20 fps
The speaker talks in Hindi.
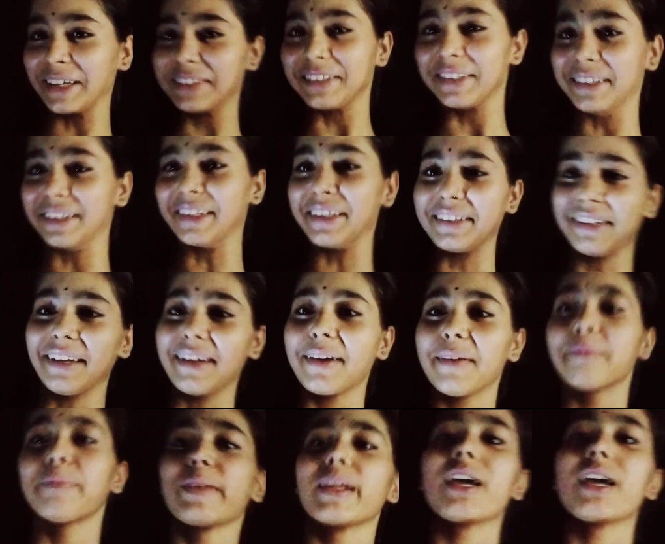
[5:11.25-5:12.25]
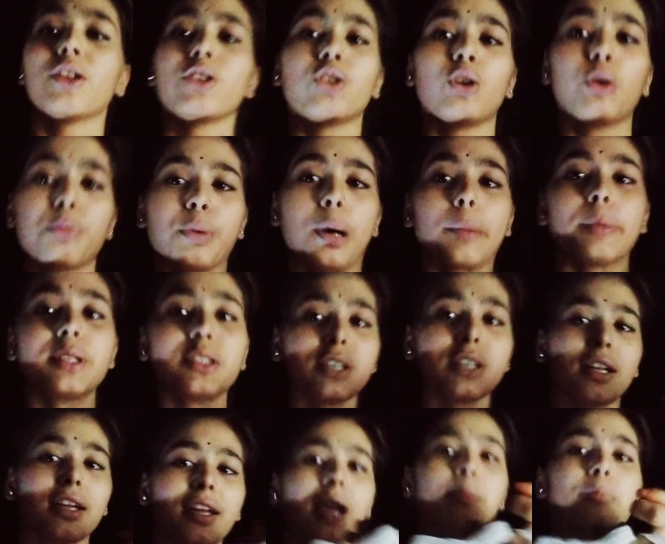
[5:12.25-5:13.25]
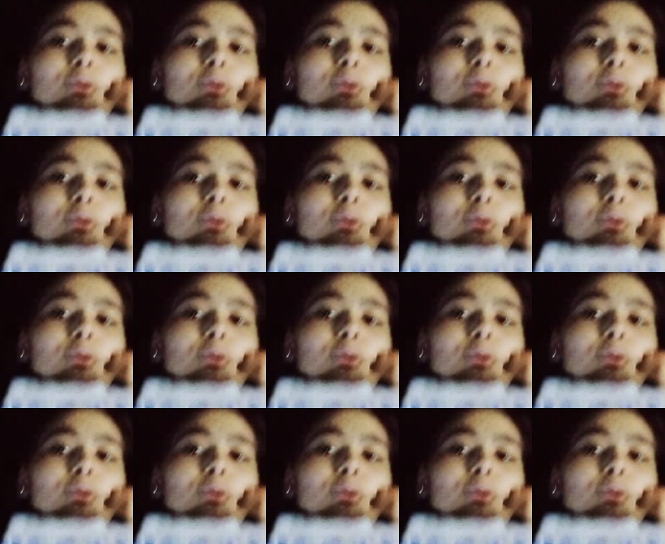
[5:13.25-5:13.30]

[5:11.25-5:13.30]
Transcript: कर लेते हैं तो अभी चल के आप